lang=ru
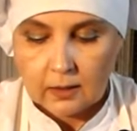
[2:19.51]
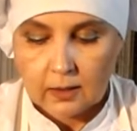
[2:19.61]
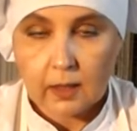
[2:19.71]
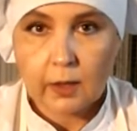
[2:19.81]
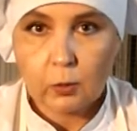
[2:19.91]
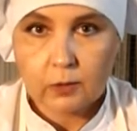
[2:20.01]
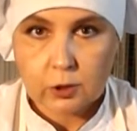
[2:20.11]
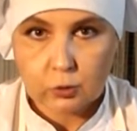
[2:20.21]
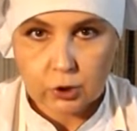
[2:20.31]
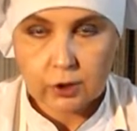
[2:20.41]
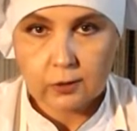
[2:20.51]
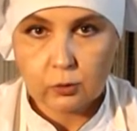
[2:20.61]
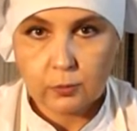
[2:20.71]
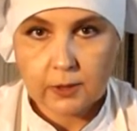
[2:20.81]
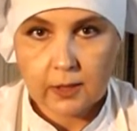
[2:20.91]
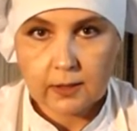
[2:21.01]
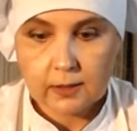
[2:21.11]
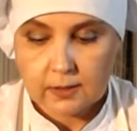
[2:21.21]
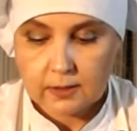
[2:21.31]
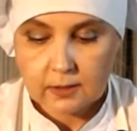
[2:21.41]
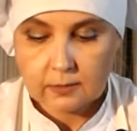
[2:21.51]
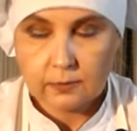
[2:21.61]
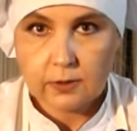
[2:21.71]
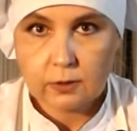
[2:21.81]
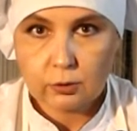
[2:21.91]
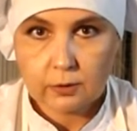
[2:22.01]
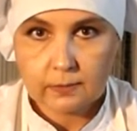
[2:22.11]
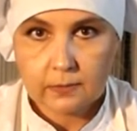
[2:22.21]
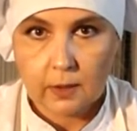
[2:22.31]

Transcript: Какая у меня сушилка, у меня есть видео,